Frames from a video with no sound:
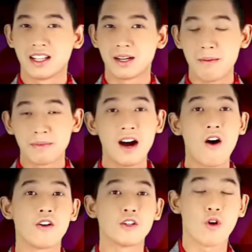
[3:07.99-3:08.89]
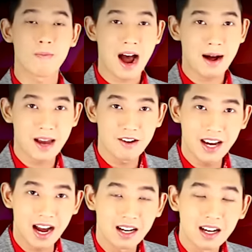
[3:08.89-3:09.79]
สำหรับเรื่องของสุขภาพแล้ว
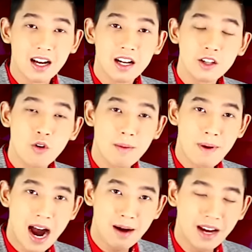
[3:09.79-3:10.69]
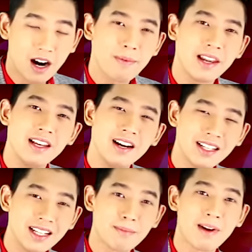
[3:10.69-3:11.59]
เนี่ย สุขภาพเนี่ยก็เป็นเรื่อง
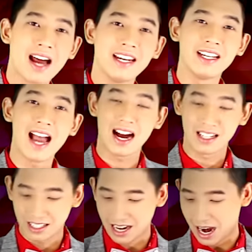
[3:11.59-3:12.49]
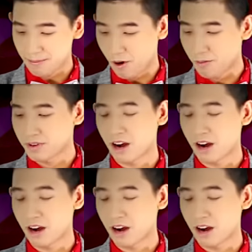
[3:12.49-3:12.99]
ที่สำคัญอีกอย่างหนึ่งนะครับ ผม